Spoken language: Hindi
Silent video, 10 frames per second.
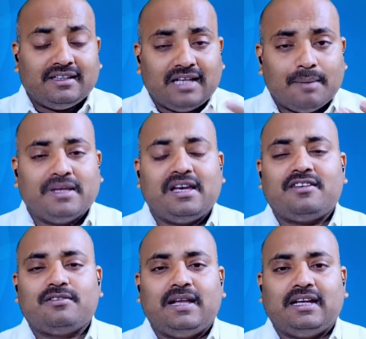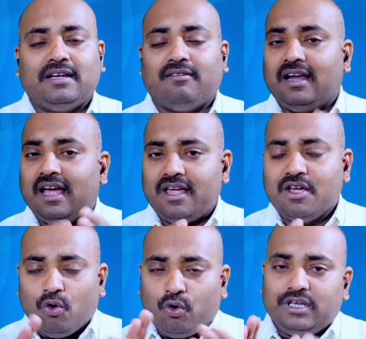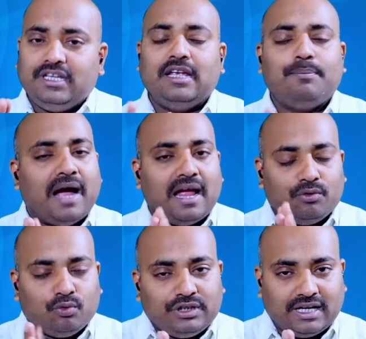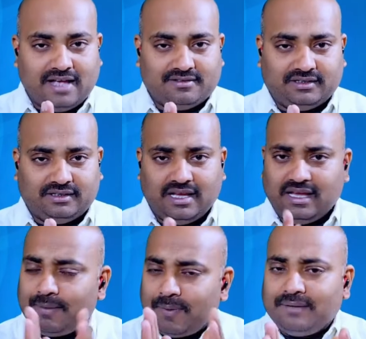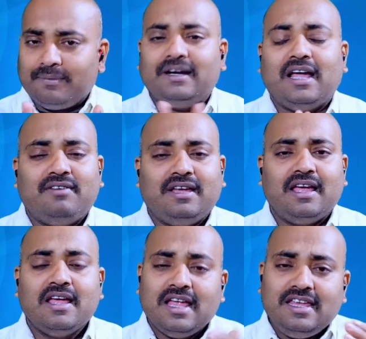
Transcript: इतना बजट इसमें लगने वाला है और ये फाइल उनको दिखा सकते हैं ये फंडा भी है